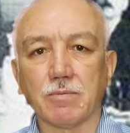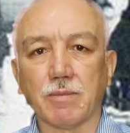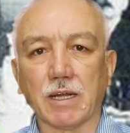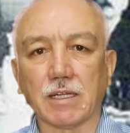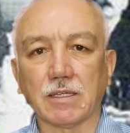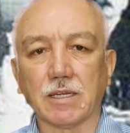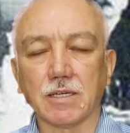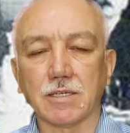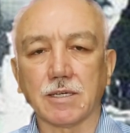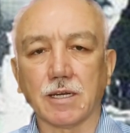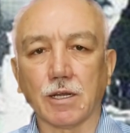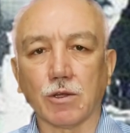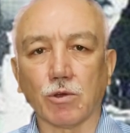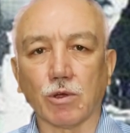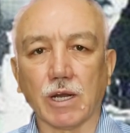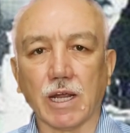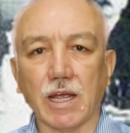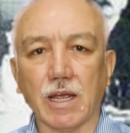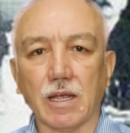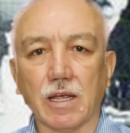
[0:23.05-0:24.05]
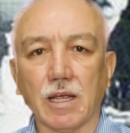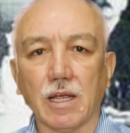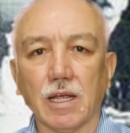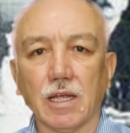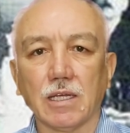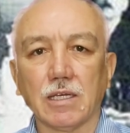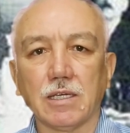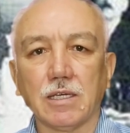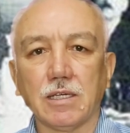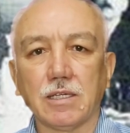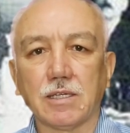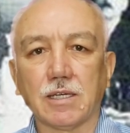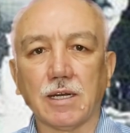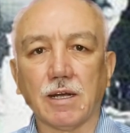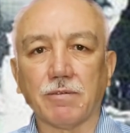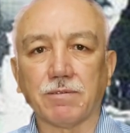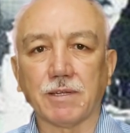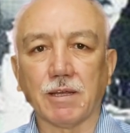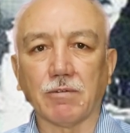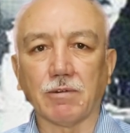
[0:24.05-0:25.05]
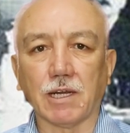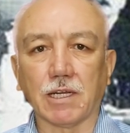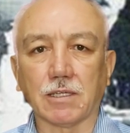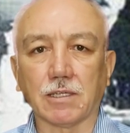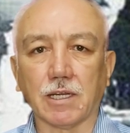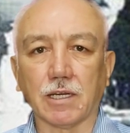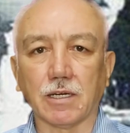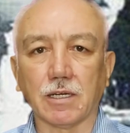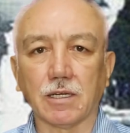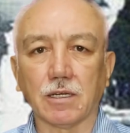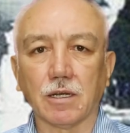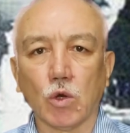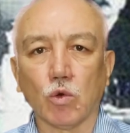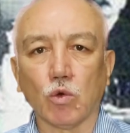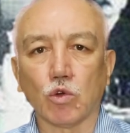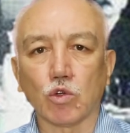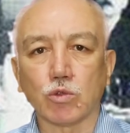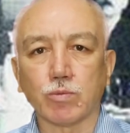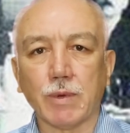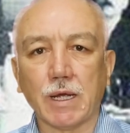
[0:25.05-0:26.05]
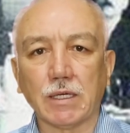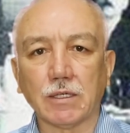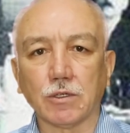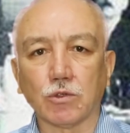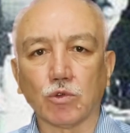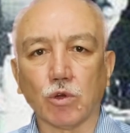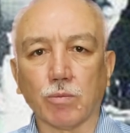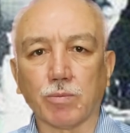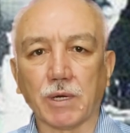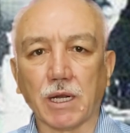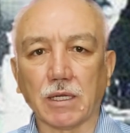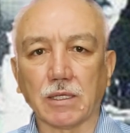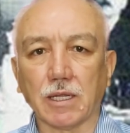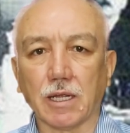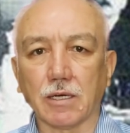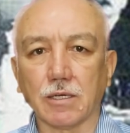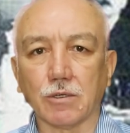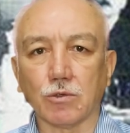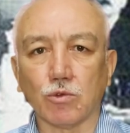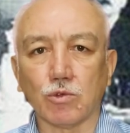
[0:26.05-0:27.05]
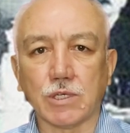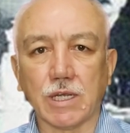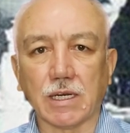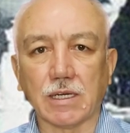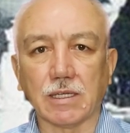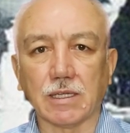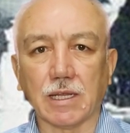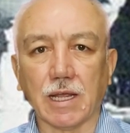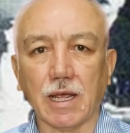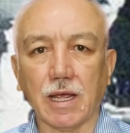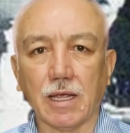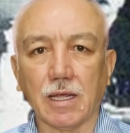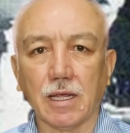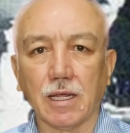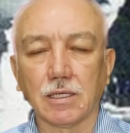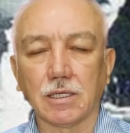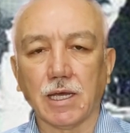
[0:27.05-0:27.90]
maddesine göre İtilaf devletleri Osmanlı toprakları üzerinde